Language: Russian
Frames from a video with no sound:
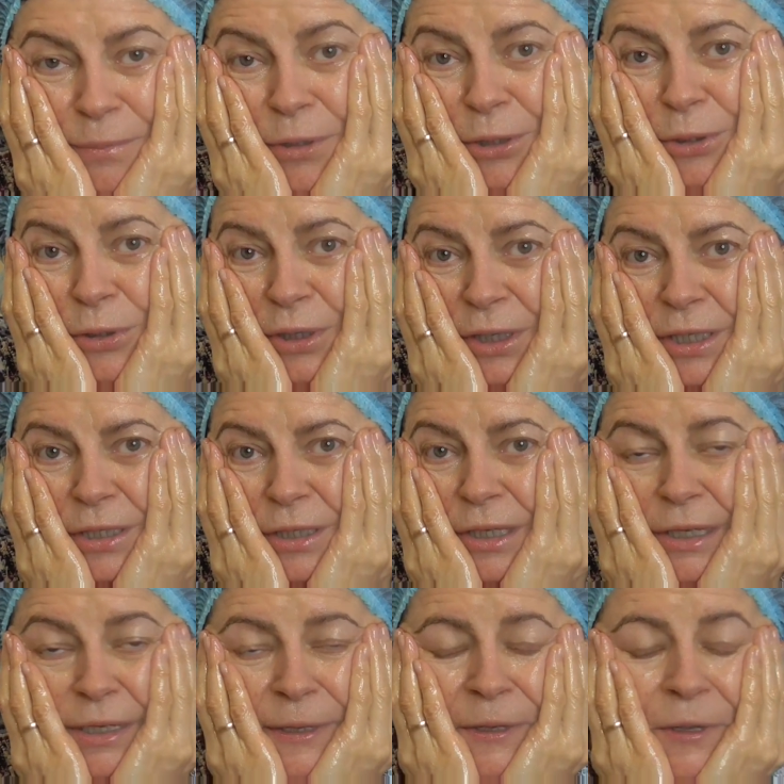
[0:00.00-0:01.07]
Белок
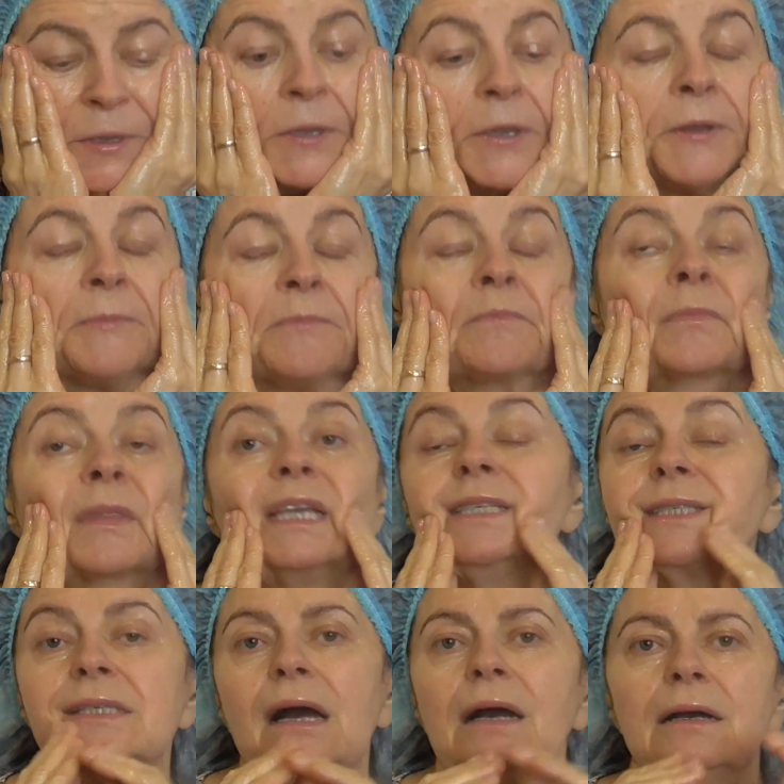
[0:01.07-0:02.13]
и, и
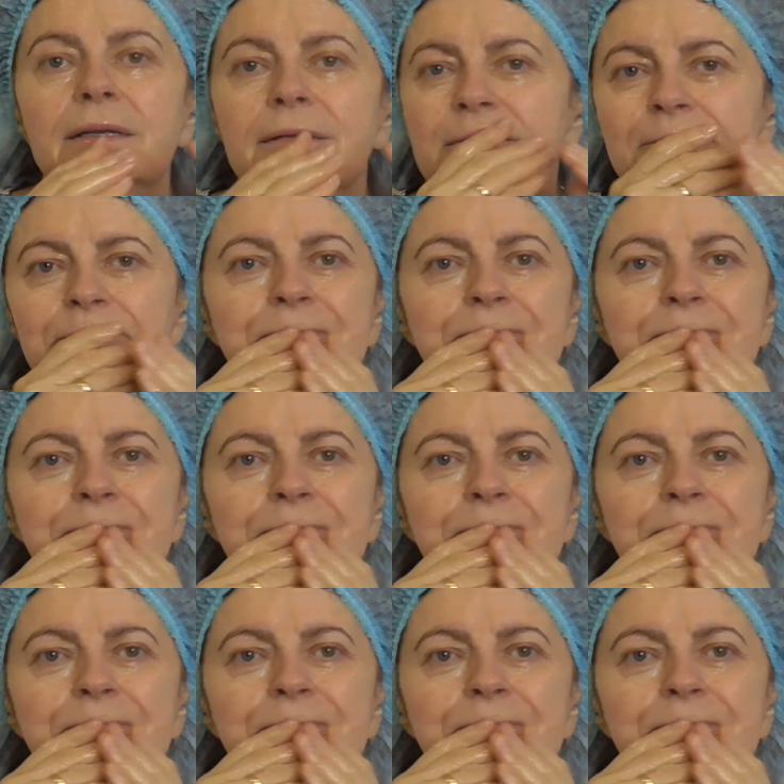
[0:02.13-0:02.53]
сахар.